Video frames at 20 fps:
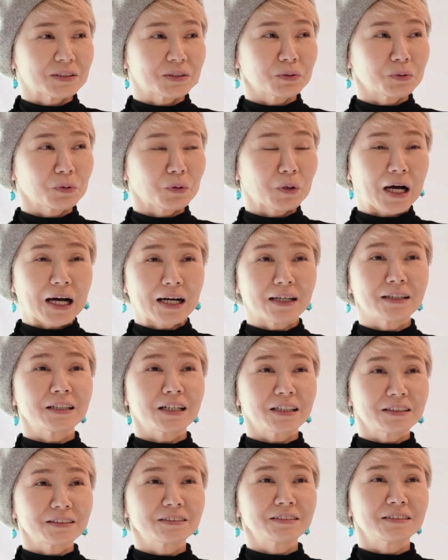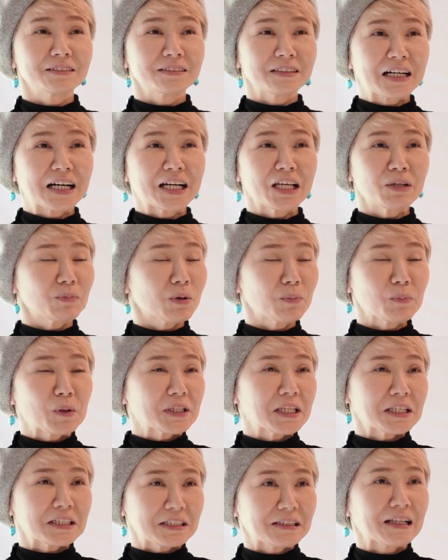その感覚が今
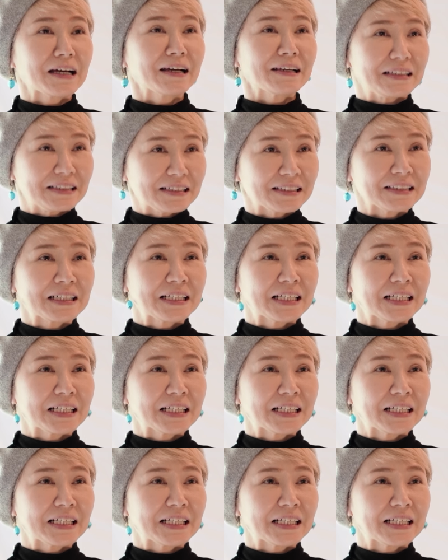までにない